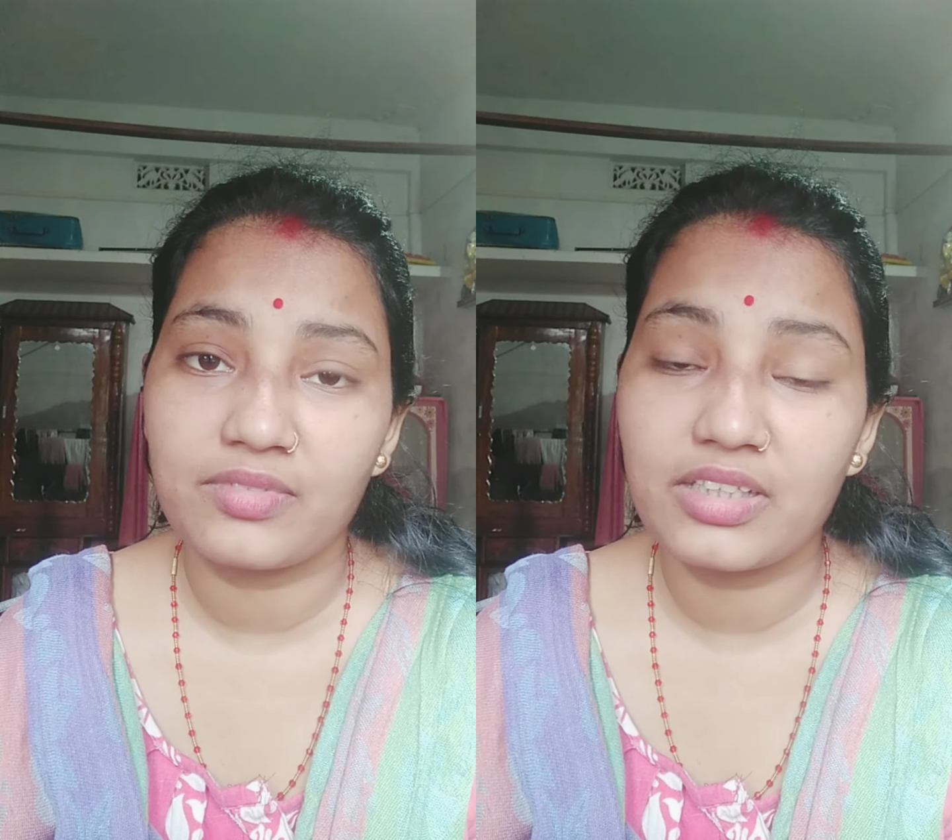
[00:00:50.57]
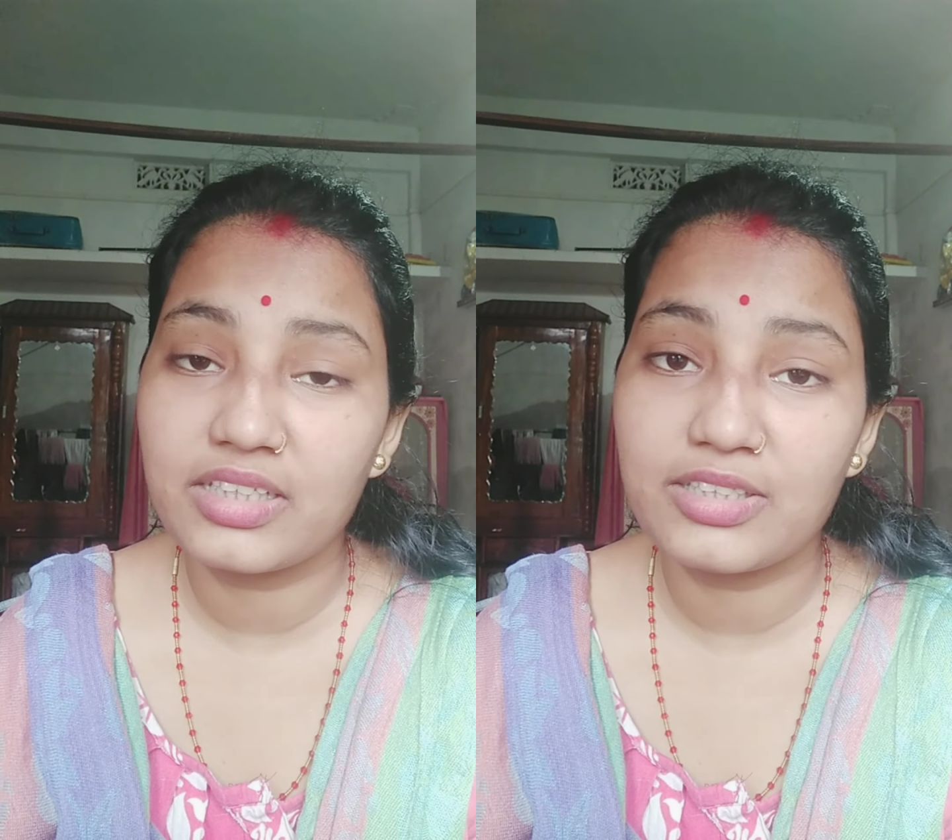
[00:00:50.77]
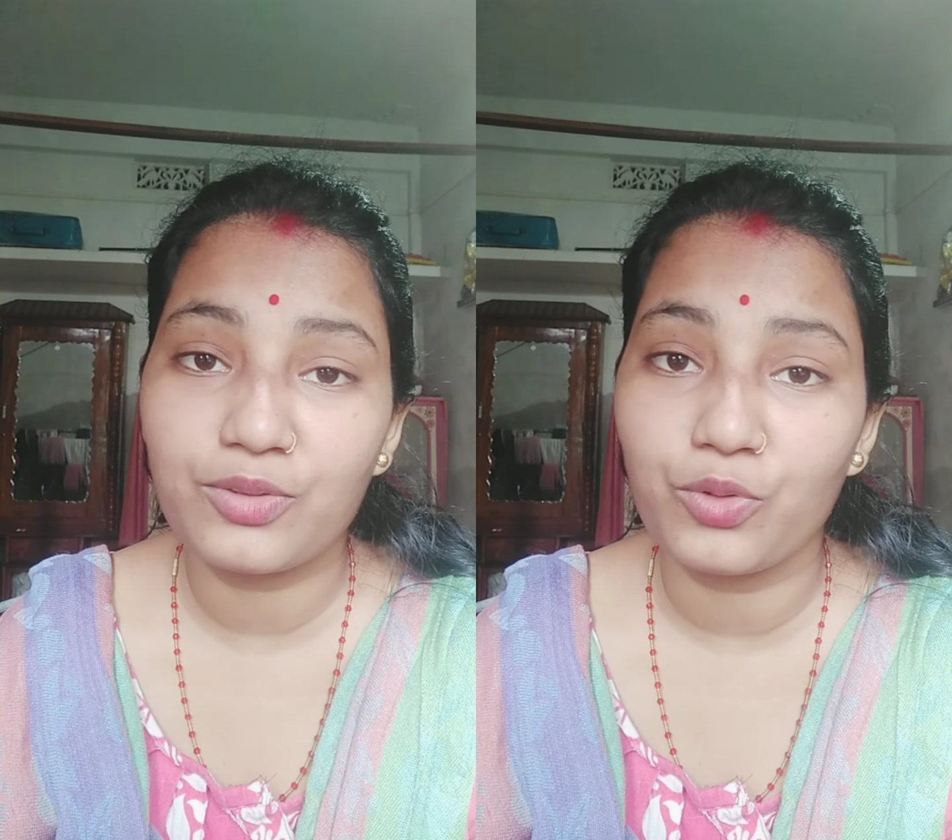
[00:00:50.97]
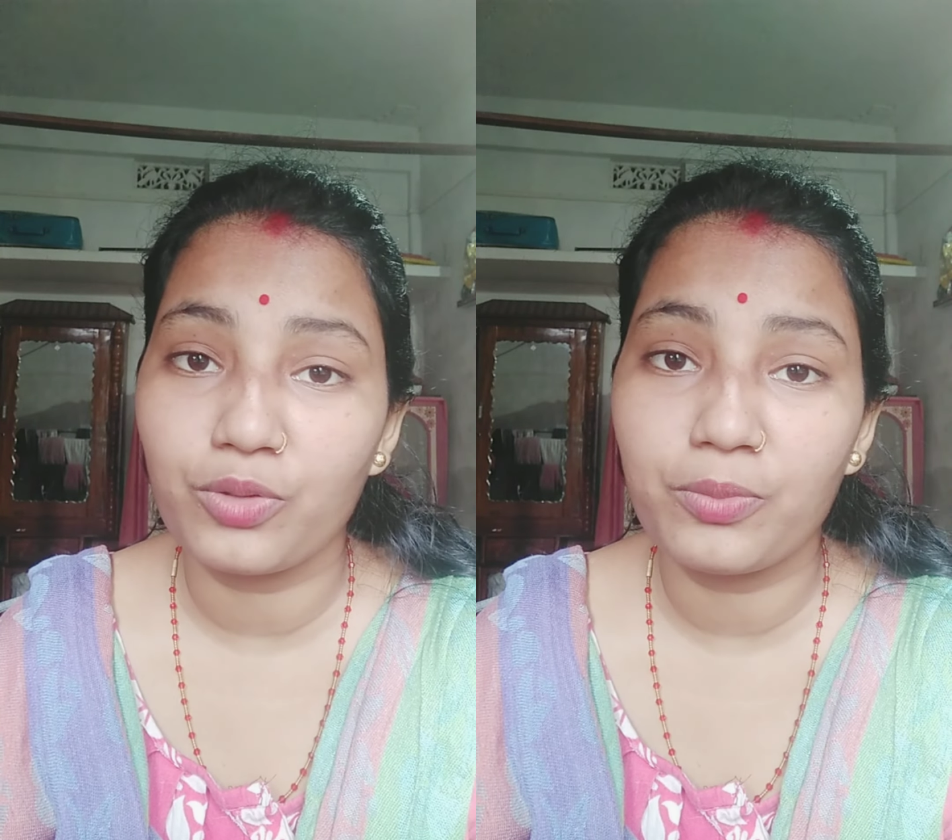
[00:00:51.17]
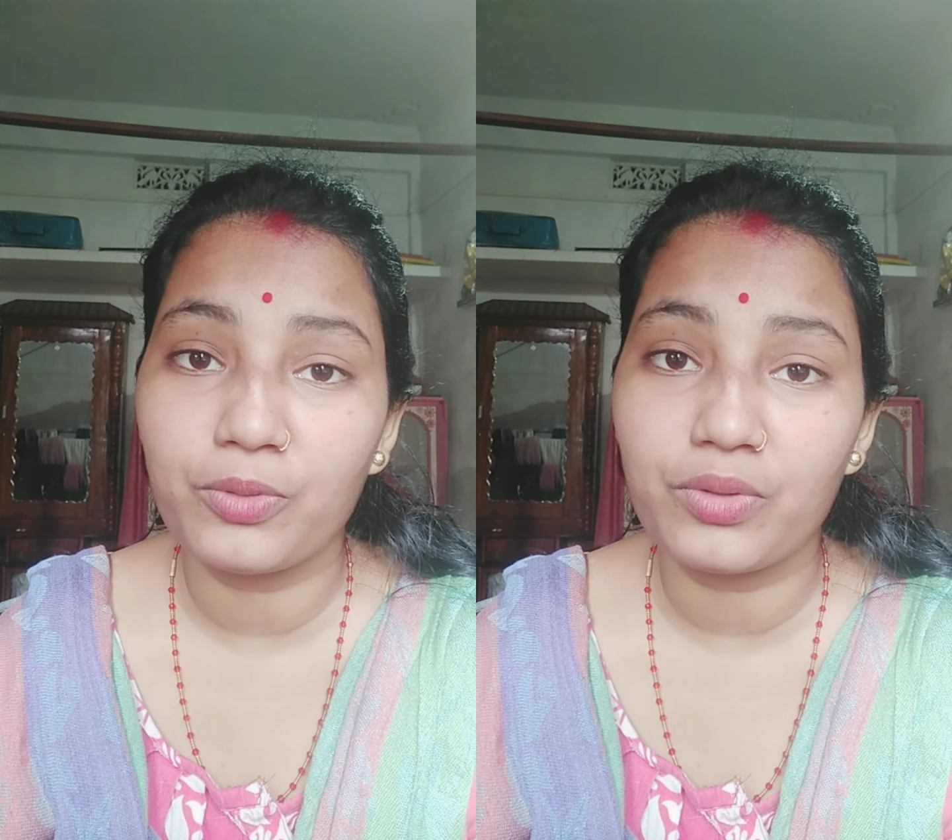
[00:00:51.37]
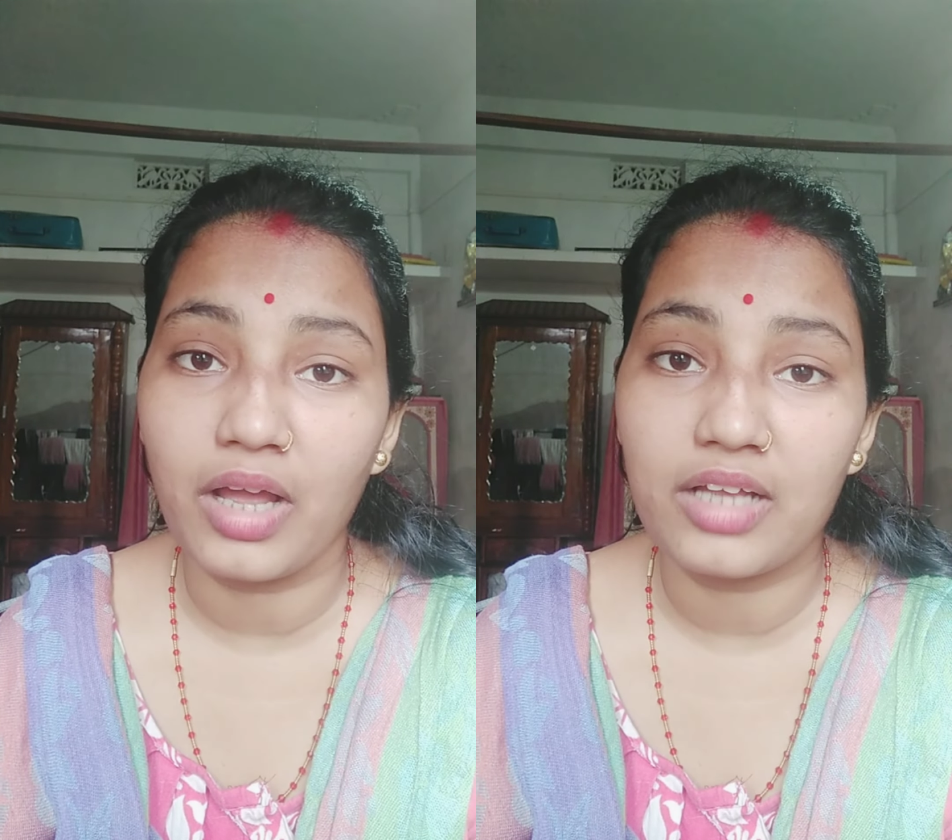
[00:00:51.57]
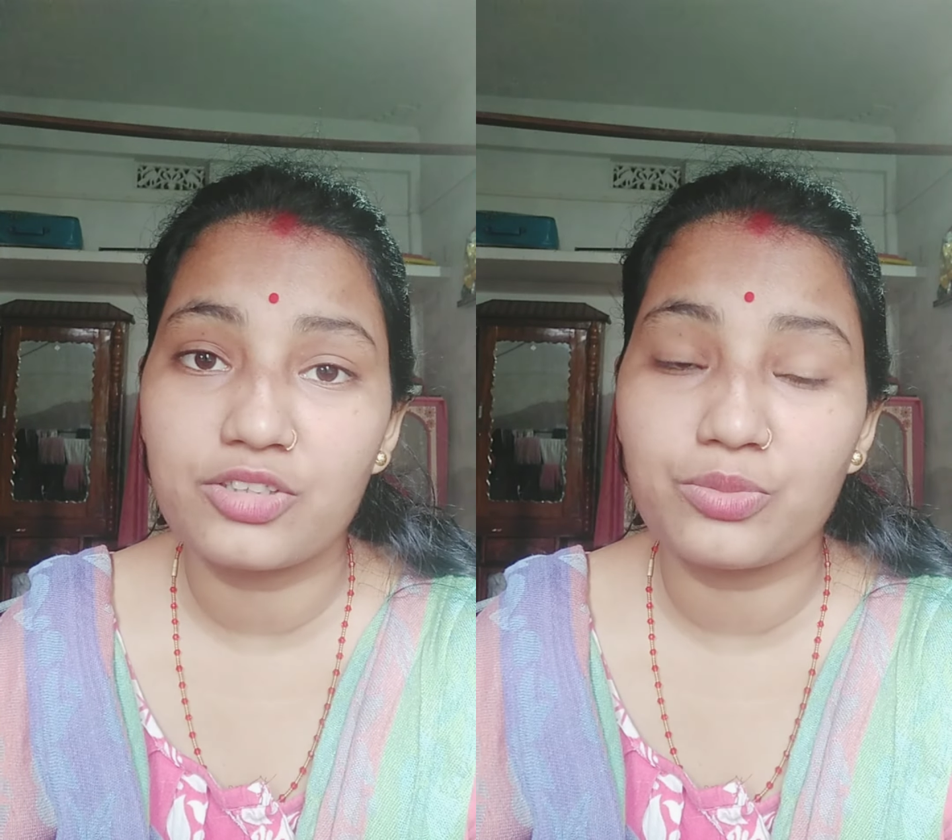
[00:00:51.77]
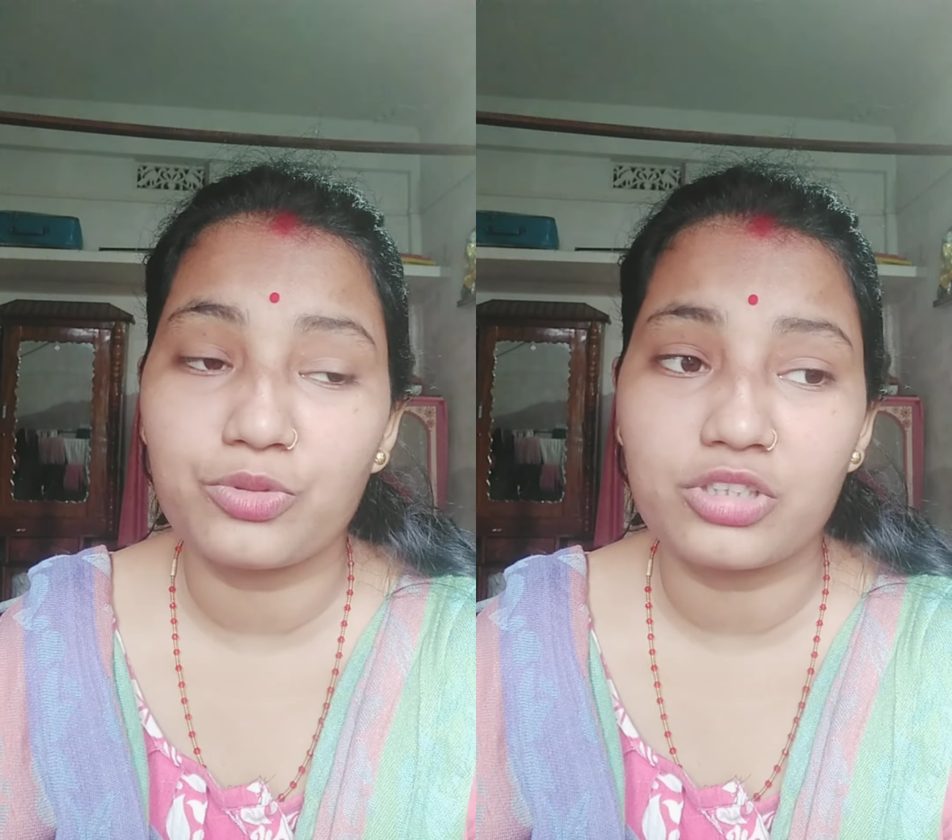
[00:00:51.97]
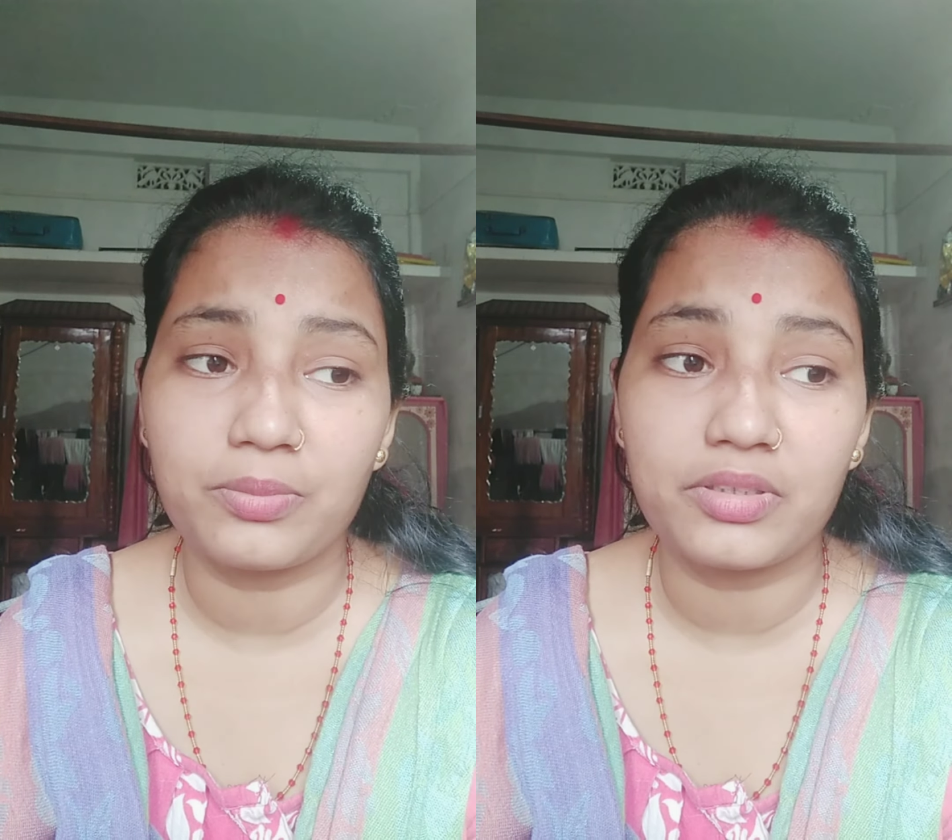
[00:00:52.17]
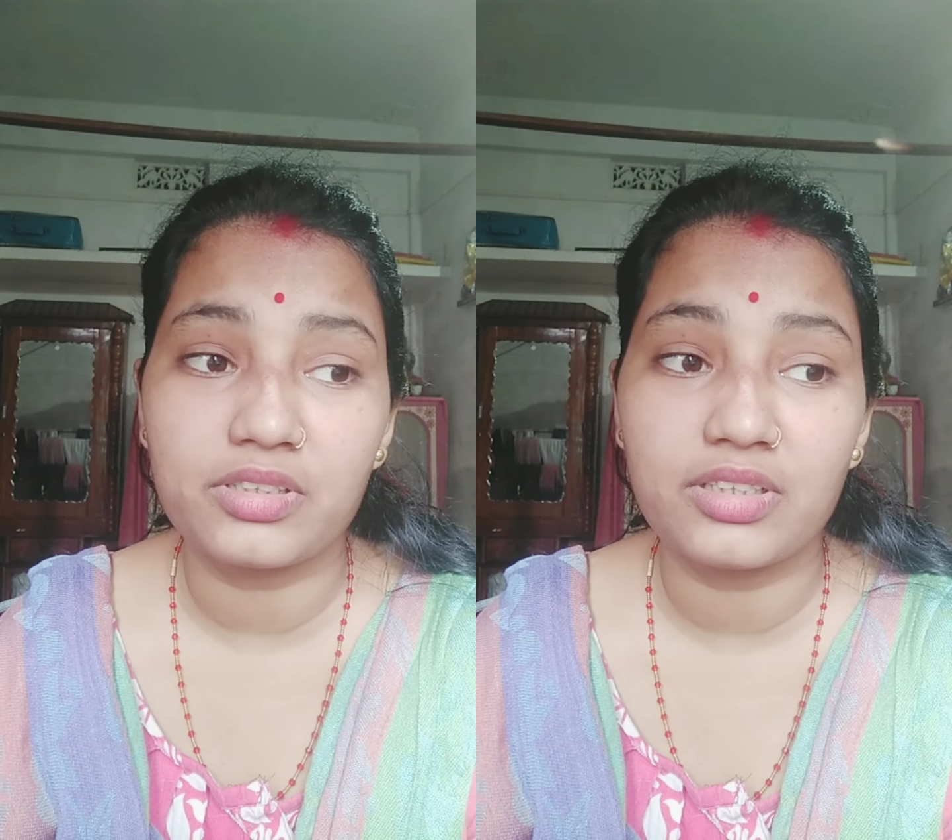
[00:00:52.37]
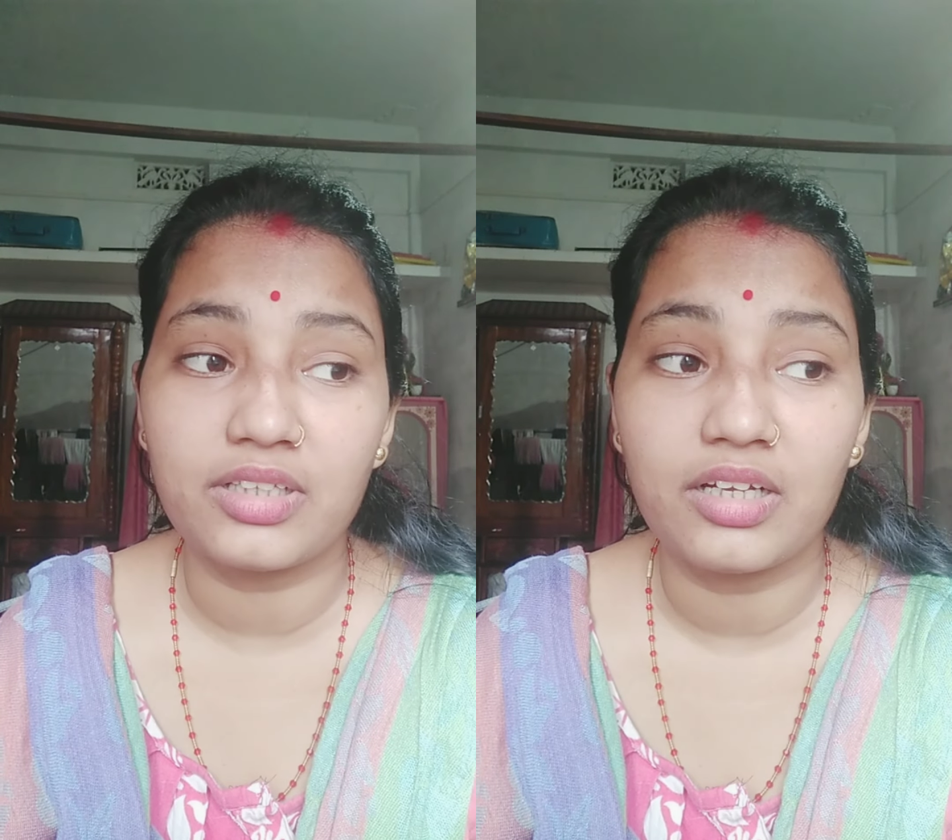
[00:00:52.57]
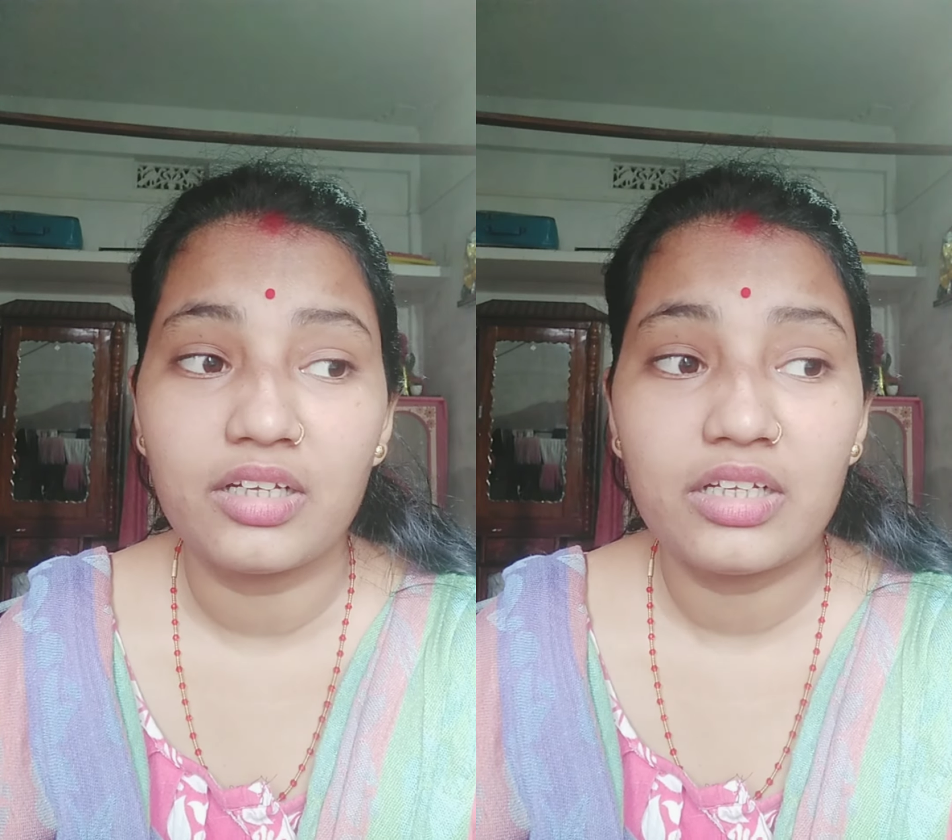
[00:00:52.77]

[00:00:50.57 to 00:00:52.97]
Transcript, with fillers: কি যে করবে ওরা আজও বুঝতে পারছে না